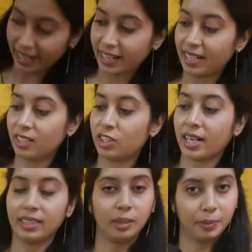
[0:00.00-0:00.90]
এখানে
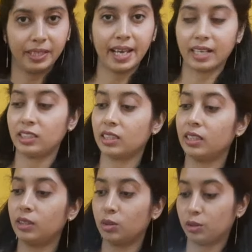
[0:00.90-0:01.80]
চারটে ব্রেড
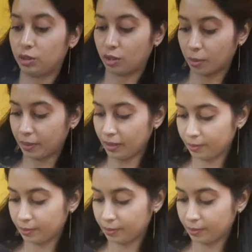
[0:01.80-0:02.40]
একসাথে টোস্ট হবে